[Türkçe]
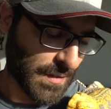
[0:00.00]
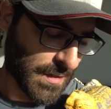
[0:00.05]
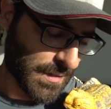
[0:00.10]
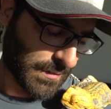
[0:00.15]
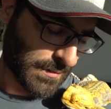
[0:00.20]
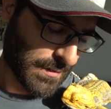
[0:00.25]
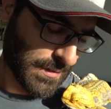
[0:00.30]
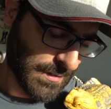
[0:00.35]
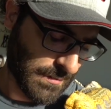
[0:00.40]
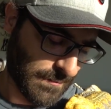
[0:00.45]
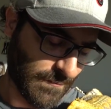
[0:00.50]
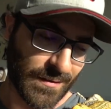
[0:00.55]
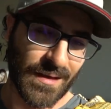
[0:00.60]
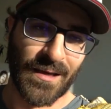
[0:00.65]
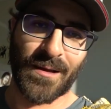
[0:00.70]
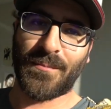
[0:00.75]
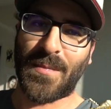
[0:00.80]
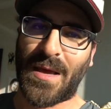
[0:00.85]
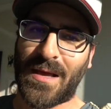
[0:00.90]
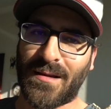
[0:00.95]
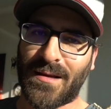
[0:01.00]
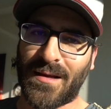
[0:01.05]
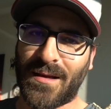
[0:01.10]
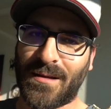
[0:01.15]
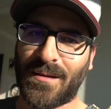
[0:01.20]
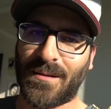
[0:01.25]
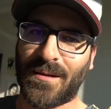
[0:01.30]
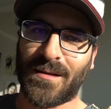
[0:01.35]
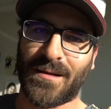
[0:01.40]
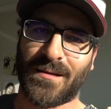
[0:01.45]
Sadık'la ve benle
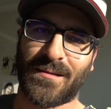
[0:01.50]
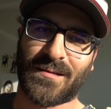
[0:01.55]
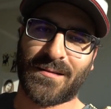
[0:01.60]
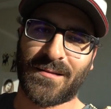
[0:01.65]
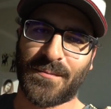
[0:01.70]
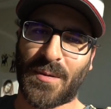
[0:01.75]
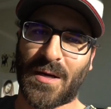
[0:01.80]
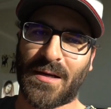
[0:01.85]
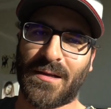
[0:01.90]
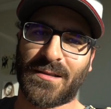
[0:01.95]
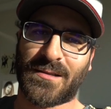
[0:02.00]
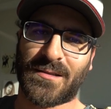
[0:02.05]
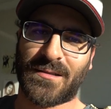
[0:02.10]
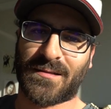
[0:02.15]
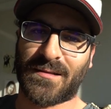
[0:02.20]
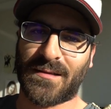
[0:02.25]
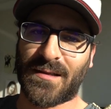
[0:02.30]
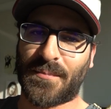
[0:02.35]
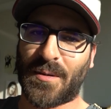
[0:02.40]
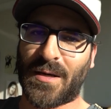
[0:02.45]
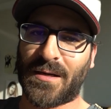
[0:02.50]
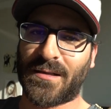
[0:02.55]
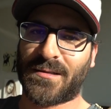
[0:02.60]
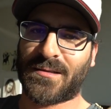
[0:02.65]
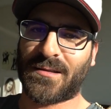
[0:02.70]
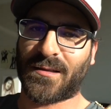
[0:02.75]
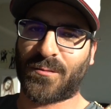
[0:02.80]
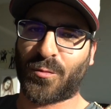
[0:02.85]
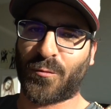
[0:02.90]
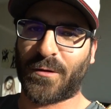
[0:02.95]
e, sizi paylaş size
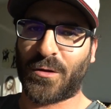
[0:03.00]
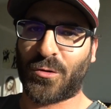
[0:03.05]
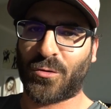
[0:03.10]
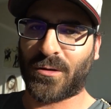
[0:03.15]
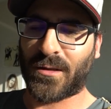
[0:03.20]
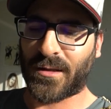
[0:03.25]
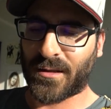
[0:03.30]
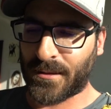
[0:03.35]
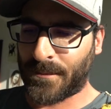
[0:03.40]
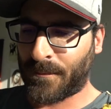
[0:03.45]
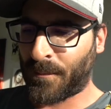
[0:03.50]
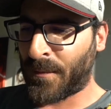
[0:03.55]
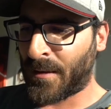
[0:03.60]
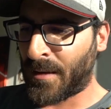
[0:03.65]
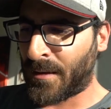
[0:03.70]
paylaşacağız bu videoları.